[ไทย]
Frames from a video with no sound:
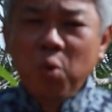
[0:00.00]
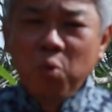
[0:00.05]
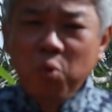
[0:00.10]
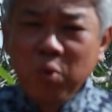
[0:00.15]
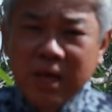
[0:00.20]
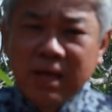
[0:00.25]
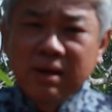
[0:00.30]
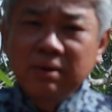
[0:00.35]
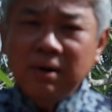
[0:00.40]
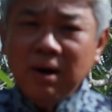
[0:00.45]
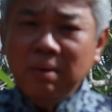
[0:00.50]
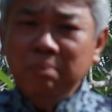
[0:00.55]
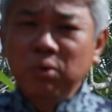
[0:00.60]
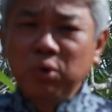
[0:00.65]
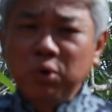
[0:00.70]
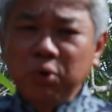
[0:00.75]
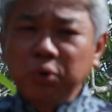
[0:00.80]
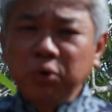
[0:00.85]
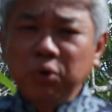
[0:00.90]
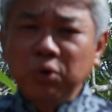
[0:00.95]
วีรบุ
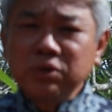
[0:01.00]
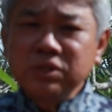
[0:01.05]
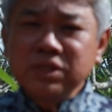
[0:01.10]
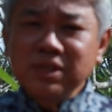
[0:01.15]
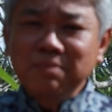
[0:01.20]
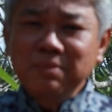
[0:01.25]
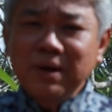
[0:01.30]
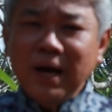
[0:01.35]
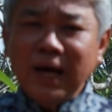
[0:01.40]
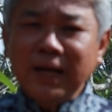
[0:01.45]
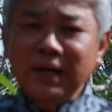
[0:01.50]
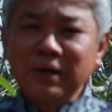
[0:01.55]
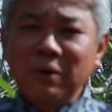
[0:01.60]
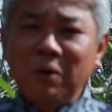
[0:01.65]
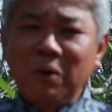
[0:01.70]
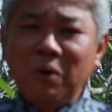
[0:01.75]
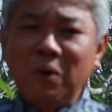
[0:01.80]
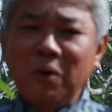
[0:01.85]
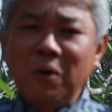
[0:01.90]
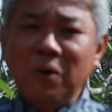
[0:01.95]
รุษคนสำคัญ
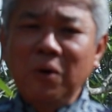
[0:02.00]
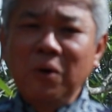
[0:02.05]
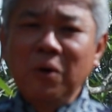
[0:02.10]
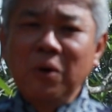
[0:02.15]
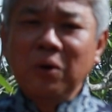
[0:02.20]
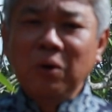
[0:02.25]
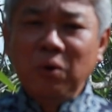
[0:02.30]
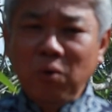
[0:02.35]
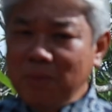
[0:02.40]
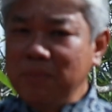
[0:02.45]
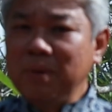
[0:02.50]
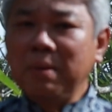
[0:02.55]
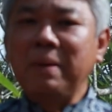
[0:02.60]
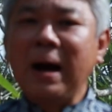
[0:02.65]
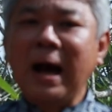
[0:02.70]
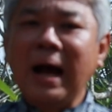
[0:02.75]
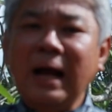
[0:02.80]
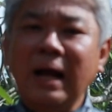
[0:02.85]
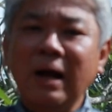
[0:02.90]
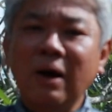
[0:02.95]
ของหลวงพระบาง